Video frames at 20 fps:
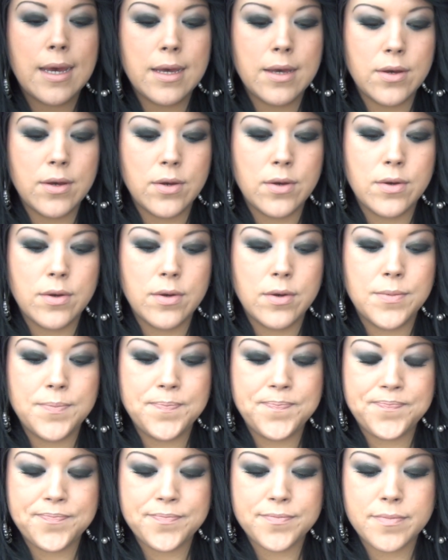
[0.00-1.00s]
Euh,
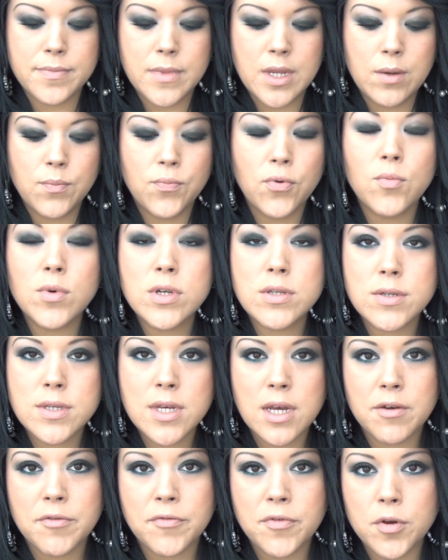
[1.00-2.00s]
pour moi, ce
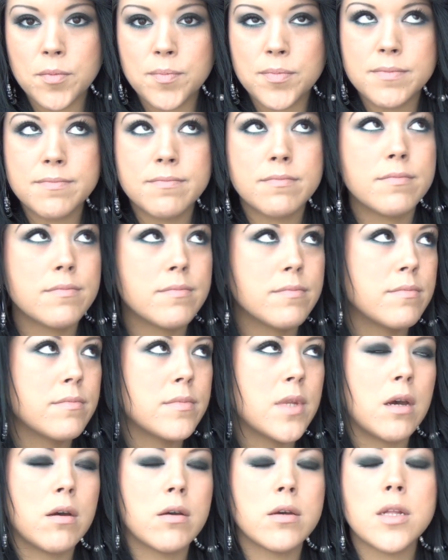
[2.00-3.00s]
sera un flop.
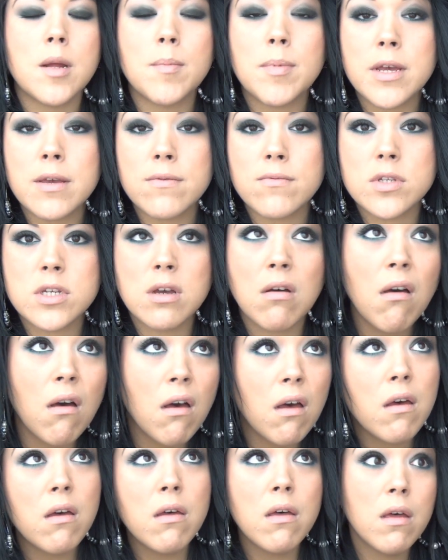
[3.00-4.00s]
Alors, il y en a plein qui vont dire
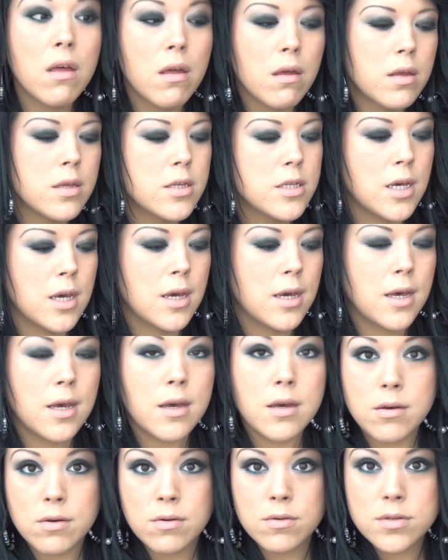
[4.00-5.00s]
euh,
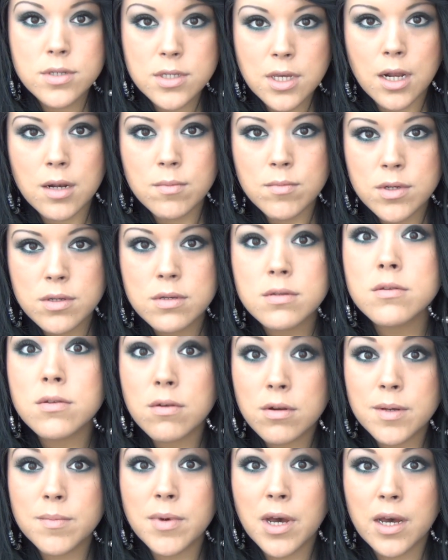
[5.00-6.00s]
on se calme
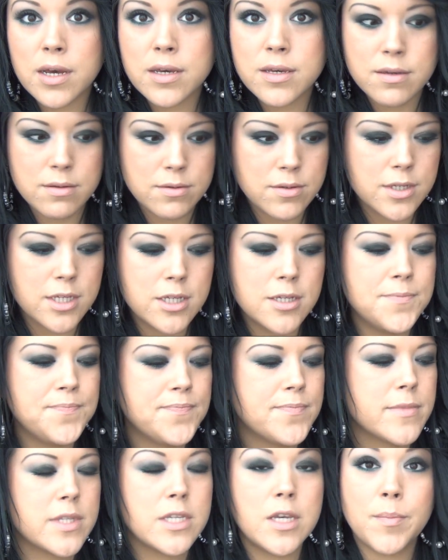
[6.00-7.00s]
dans les baraques, ok Il
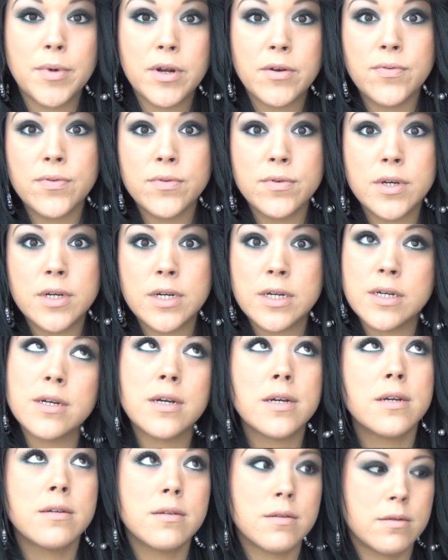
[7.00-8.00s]
n'y a pas le feu euh,
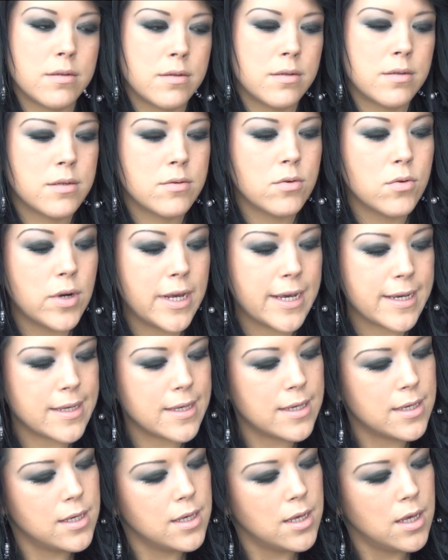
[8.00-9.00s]
hein, au
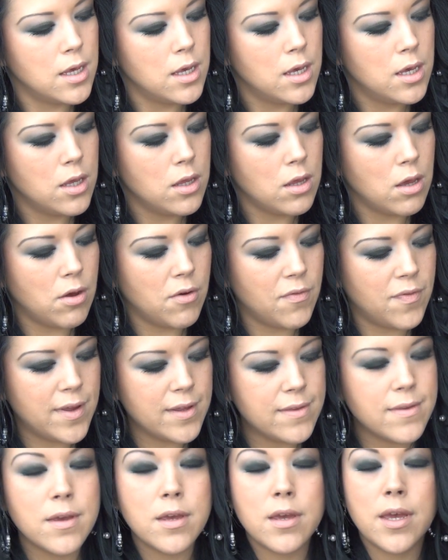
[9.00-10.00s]
lac. En
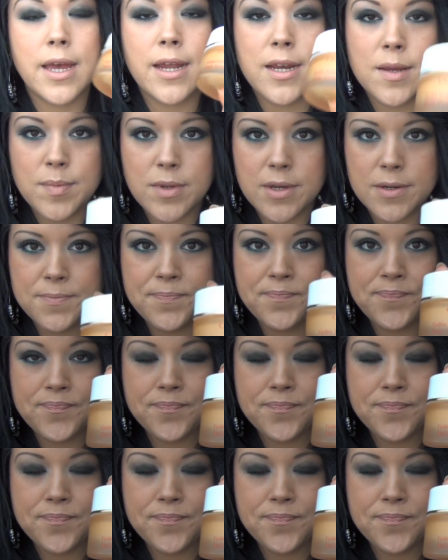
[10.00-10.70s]
fait, elle est bien,